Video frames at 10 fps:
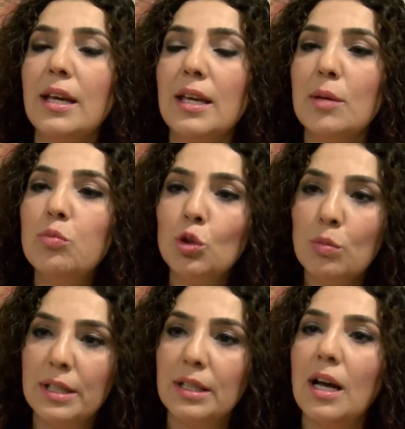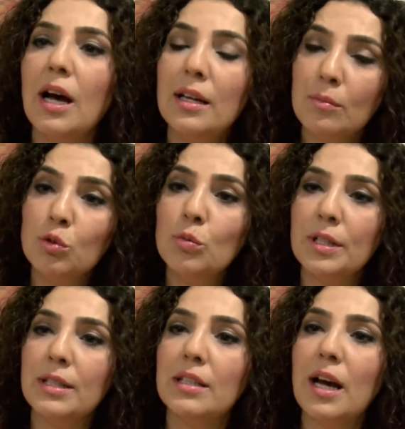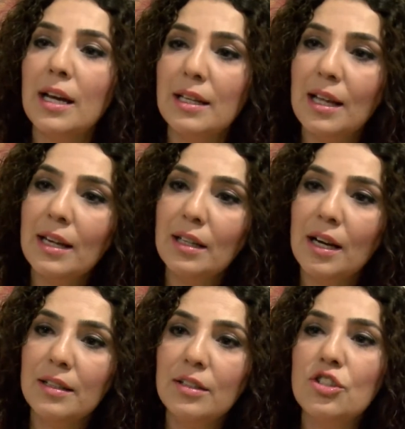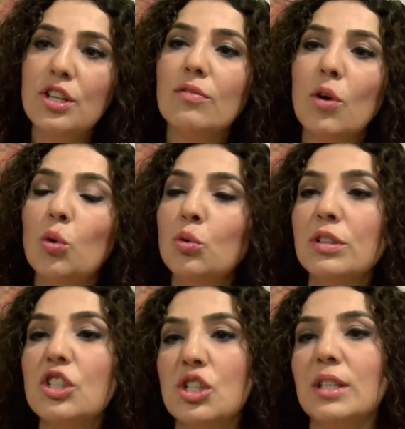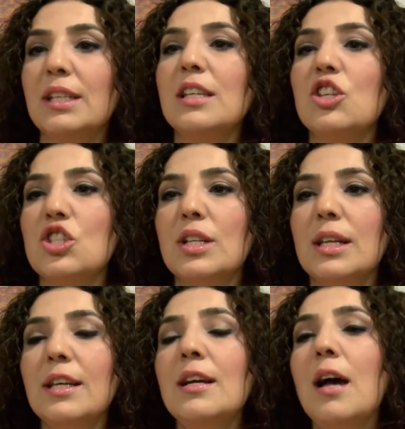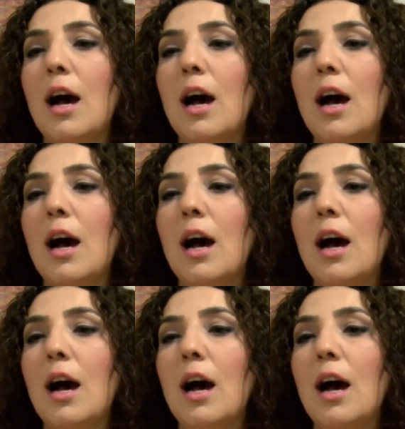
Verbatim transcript: E, bu numaralı bu numaraları aileler kaydedecek ve onun dışındaki kişileri